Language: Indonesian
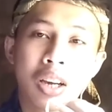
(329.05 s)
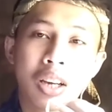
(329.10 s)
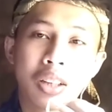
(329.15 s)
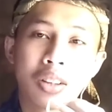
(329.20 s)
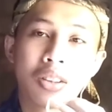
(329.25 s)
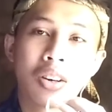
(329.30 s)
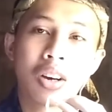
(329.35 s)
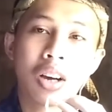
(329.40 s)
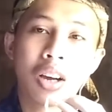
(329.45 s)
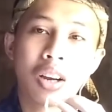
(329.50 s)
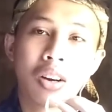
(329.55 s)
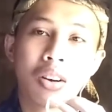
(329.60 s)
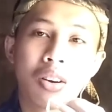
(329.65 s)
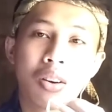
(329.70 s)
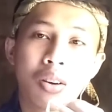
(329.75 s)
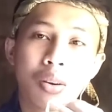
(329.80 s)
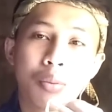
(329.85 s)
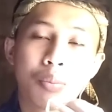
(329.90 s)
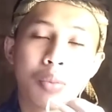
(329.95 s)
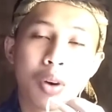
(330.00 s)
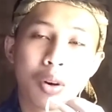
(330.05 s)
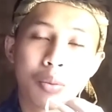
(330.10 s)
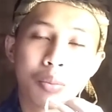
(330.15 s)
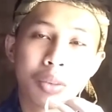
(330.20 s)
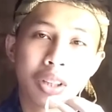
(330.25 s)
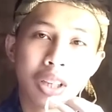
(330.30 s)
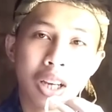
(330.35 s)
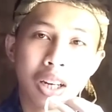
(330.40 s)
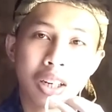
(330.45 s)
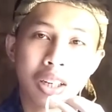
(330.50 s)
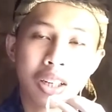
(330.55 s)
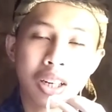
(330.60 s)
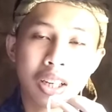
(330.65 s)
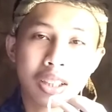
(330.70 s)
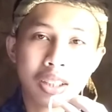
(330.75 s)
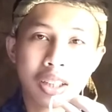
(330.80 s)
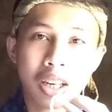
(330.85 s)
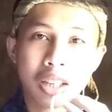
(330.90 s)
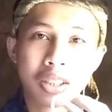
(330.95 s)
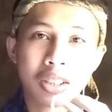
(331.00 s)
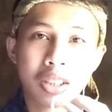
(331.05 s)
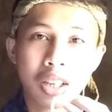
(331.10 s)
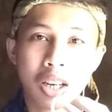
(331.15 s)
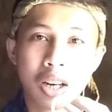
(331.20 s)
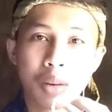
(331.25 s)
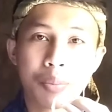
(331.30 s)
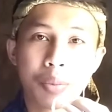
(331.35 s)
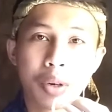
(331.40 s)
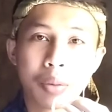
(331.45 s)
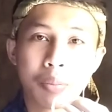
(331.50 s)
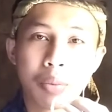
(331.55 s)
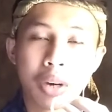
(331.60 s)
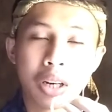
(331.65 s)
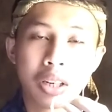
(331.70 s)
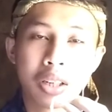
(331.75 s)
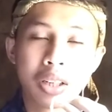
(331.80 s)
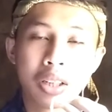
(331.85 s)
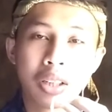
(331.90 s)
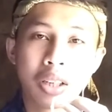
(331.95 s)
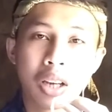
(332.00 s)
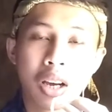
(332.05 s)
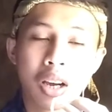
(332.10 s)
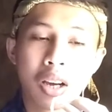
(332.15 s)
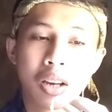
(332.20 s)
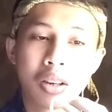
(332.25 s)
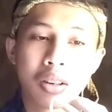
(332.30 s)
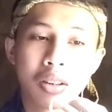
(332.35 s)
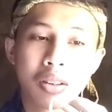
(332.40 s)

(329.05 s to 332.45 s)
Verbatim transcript: atau kalau mau menyalin naskah secara pribadi ya